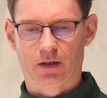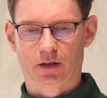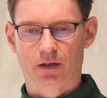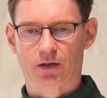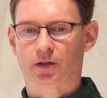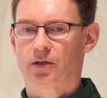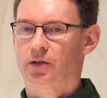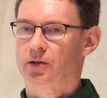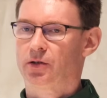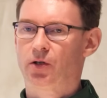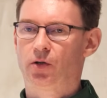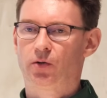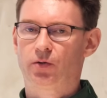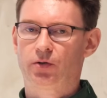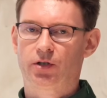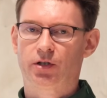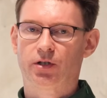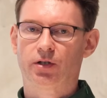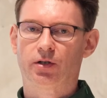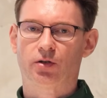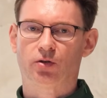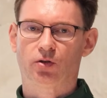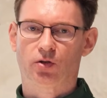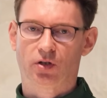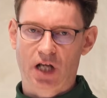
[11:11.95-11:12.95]
这都
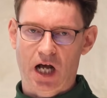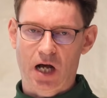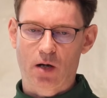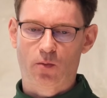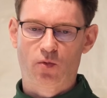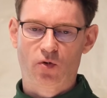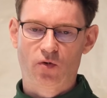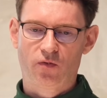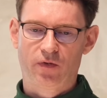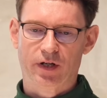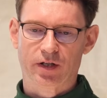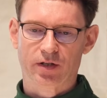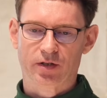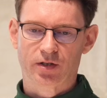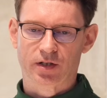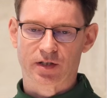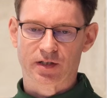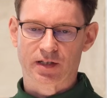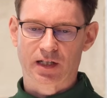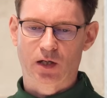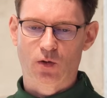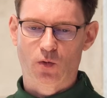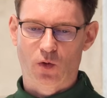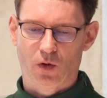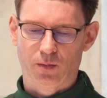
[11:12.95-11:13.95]
是大部分是
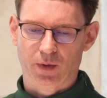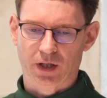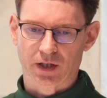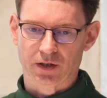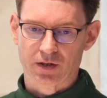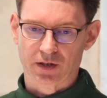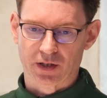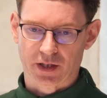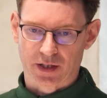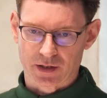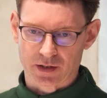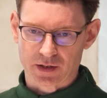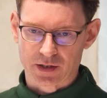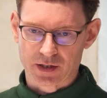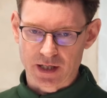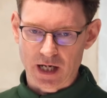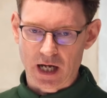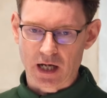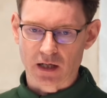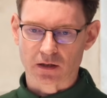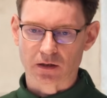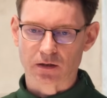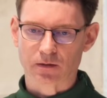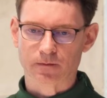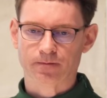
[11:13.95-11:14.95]
在我们身
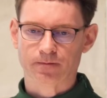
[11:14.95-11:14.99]
上。